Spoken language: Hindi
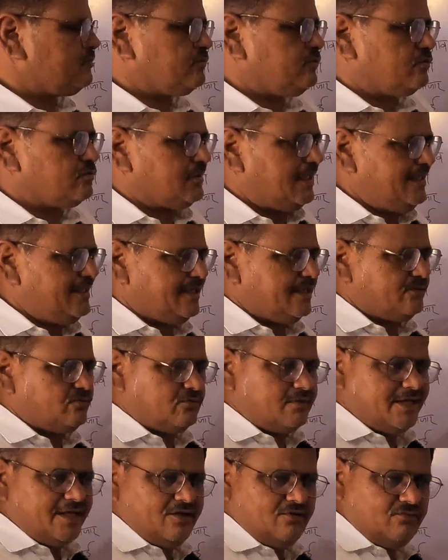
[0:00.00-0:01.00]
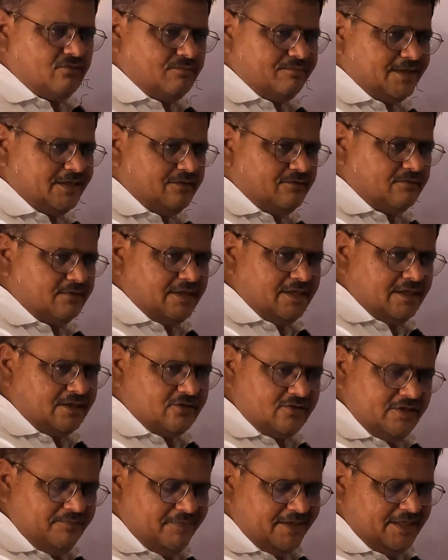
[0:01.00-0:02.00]
और दो साइड के टुकड़े वो मतलब
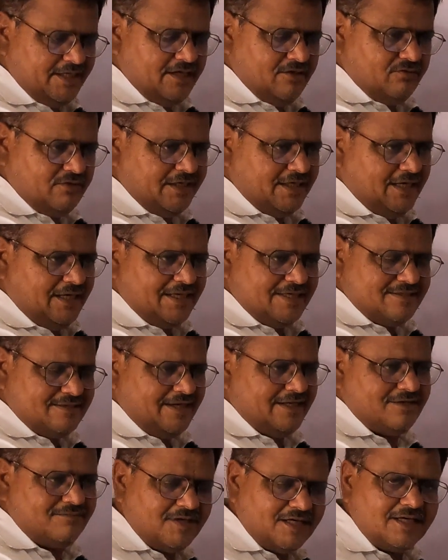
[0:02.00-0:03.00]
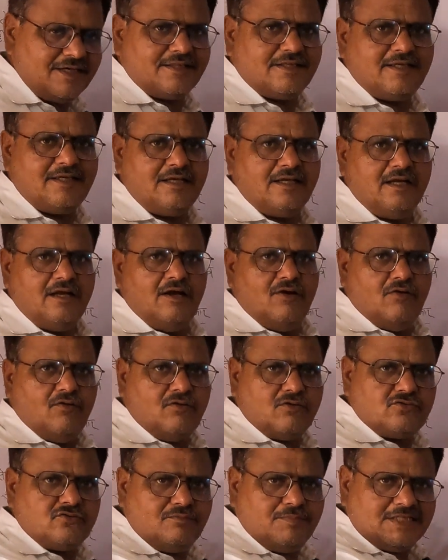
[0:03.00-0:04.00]
की मिट्टी है वो निकाल के साइड में कर दी
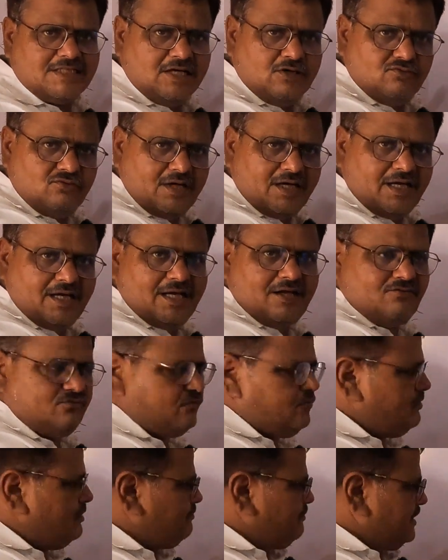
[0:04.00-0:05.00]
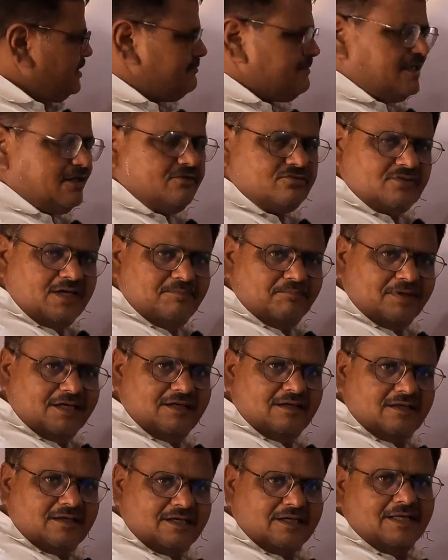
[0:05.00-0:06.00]
और जो बचा हुआ है वो अपने मतलब
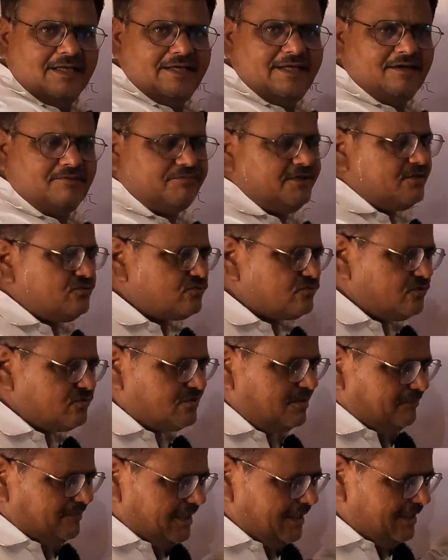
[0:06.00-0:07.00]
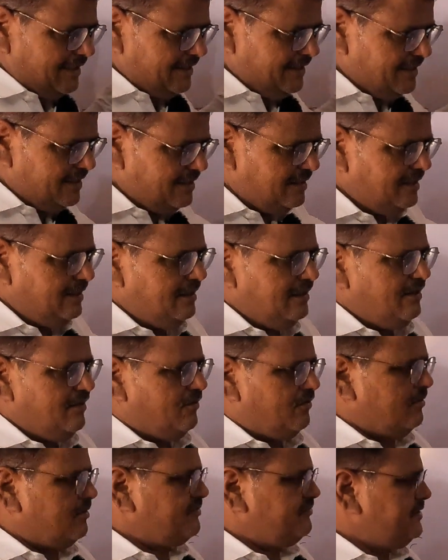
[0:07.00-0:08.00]
सैंपल रख लिया फिर उसको समतल किया
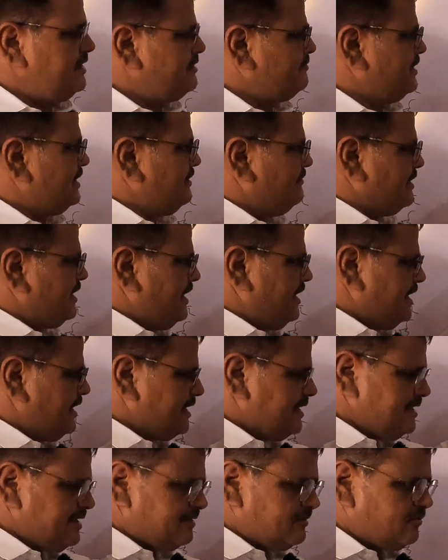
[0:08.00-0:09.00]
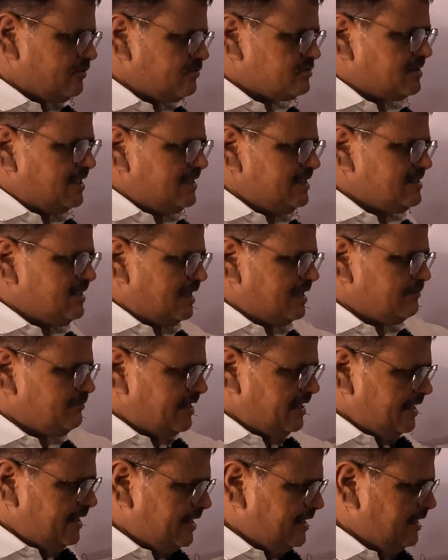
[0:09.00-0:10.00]
और फिर मतलब क्या है कि ये क्रॉस का निशान
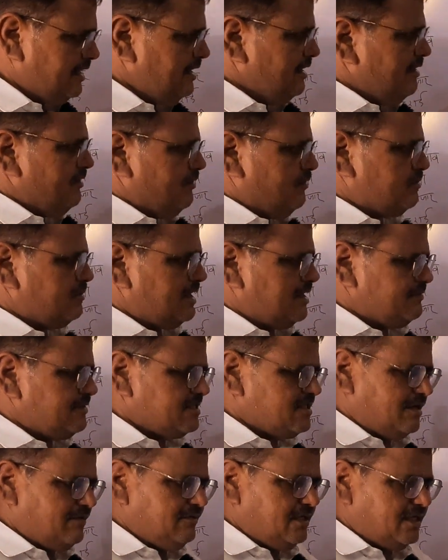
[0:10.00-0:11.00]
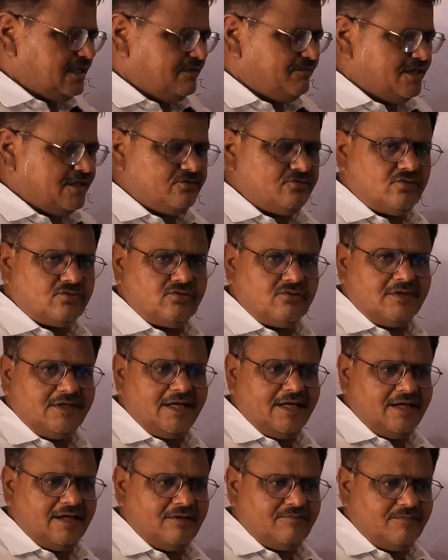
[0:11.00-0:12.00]
बनाया और आमने सामने के मतलब जो टुकड़े
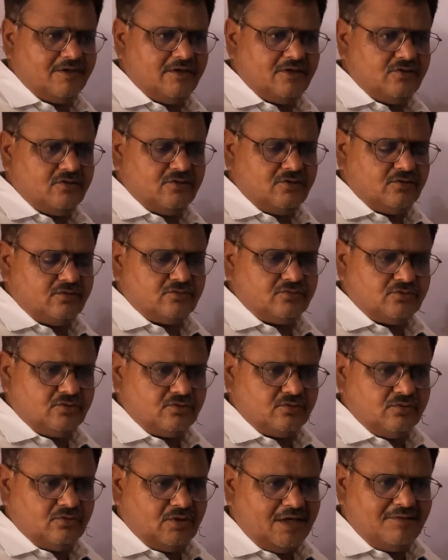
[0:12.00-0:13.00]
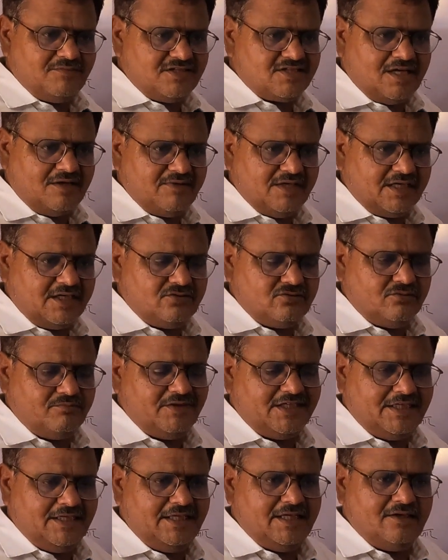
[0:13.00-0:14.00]
है जो आमने सामने की जो
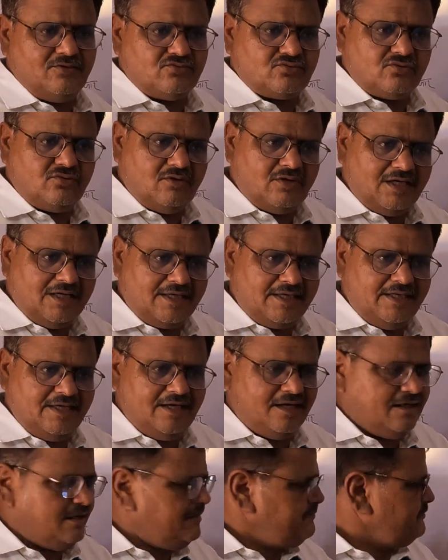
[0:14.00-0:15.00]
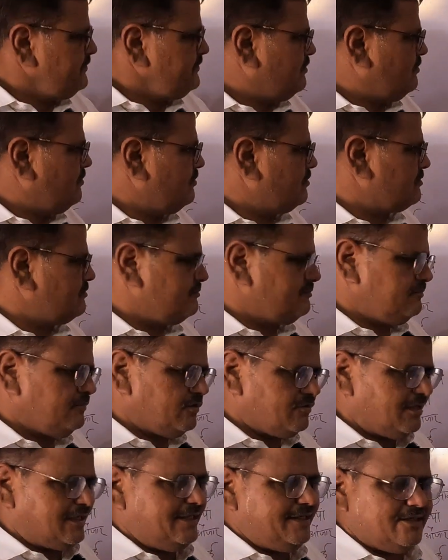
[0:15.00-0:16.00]
मिट्टी है उसको अलग किया और
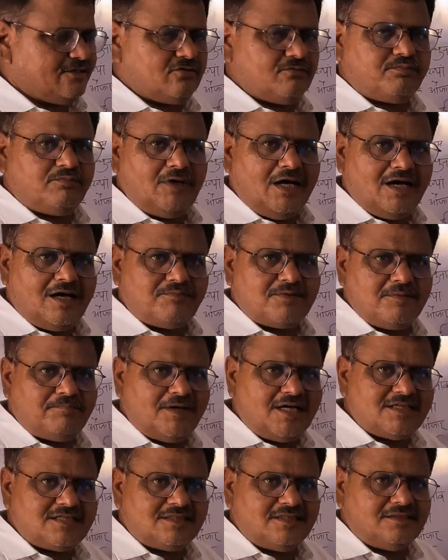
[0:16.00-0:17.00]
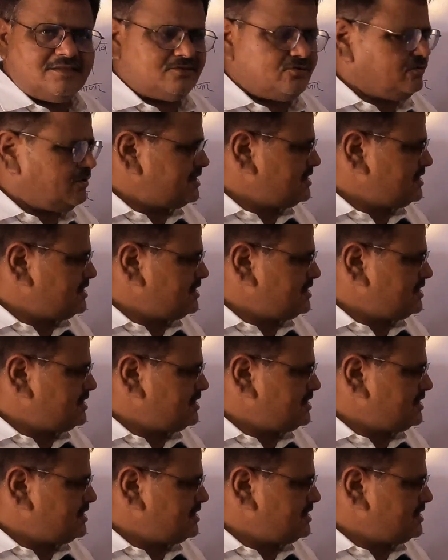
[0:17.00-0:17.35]
रख लिया तो आपके पास जो